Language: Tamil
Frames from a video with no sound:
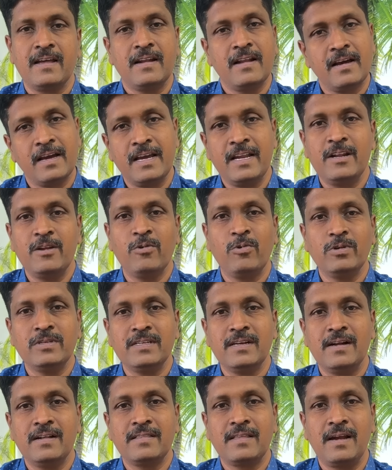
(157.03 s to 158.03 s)
நாங்கள் இன்னும்
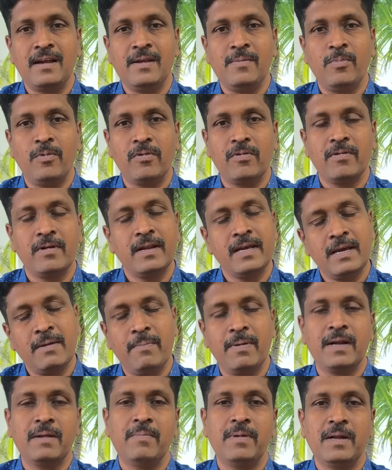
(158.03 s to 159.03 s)
கொஞ்ச நாள் தள்ளி போகிறோம்
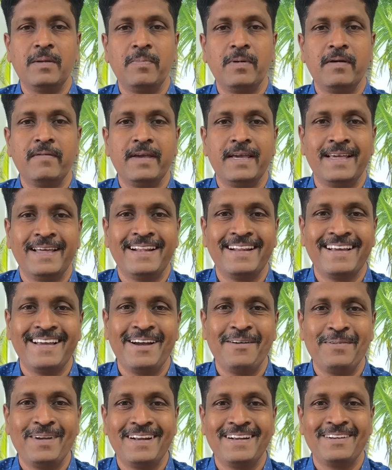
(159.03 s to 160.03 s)
நீங்கள் பரபரப்பாகவே இருக்கு
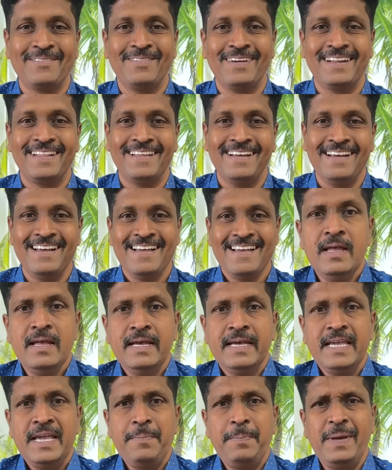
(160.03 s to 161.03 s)
அப்படின்ற மாதிரி தான்
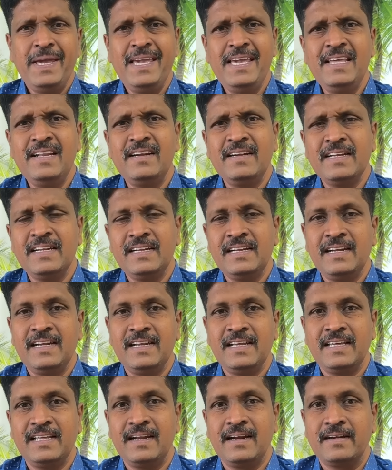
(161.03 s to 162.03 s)
இப்போ ஈரான் என்ன
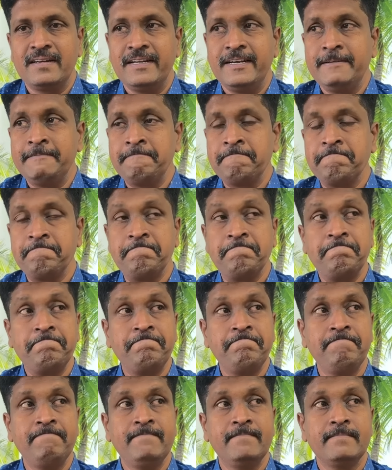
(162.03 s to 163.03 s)
நினைக்கிறாங்கன்னா
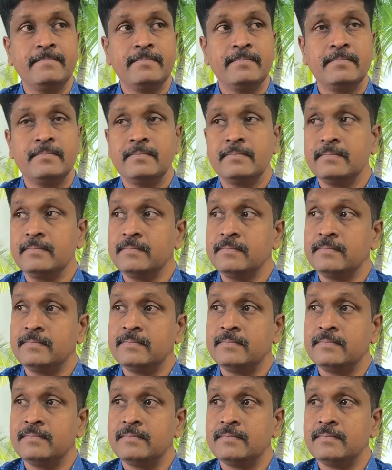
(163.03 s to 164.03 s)

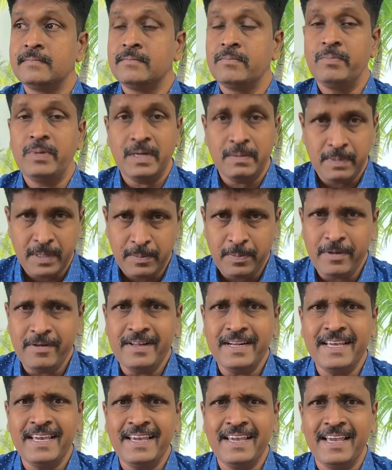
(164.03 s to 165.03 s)
ம்
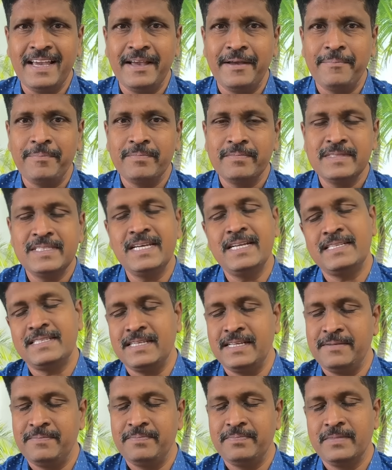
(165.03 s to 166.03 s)
பரபரப்பாக இருக்கீங்க சரி
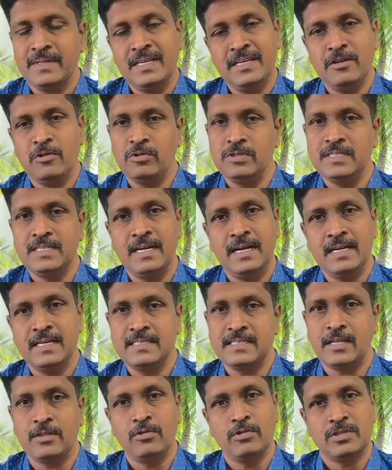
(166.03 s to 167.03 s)
சரி இன்னும் கொஞ்சம்
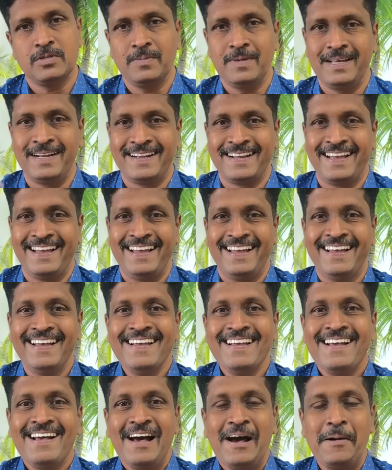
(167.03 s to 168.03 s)
நாளைக்கு சந்தோஷமாக இருங்க
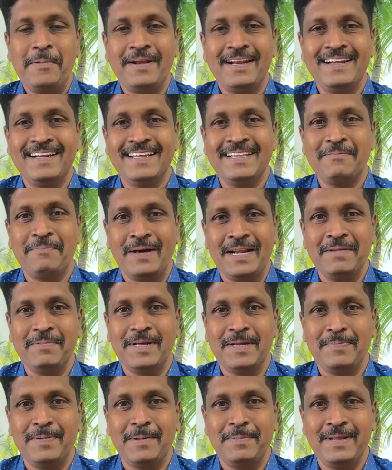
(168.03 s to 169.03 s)
அப்படின்ட்டு அந்த
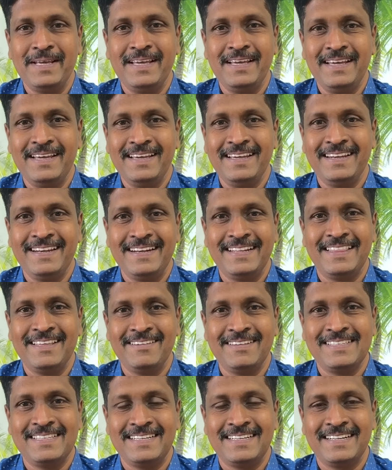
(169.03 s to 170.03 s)
பரபரப்பு அப்படியே
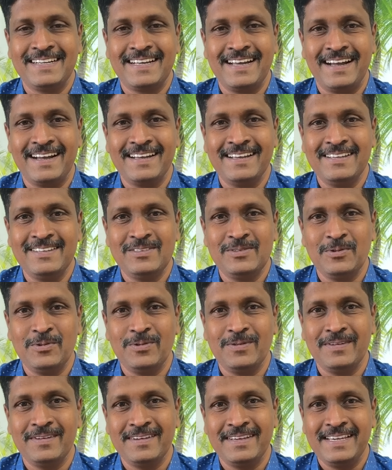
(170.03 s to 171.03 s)
நிறுத்தி வச்சுட்டு இருக்காங்க ஸோ
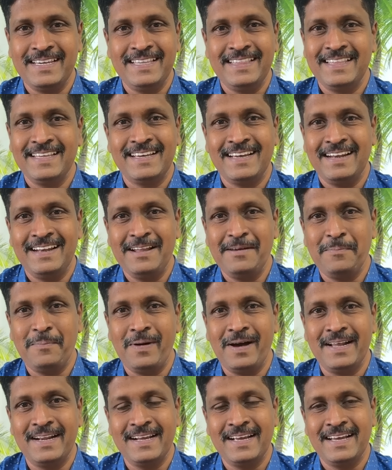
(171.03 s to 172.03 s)
இதுக்கெல்லாம்
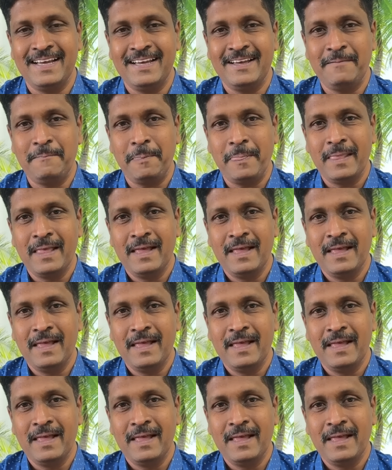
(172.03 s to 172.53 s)
பாருங்கள்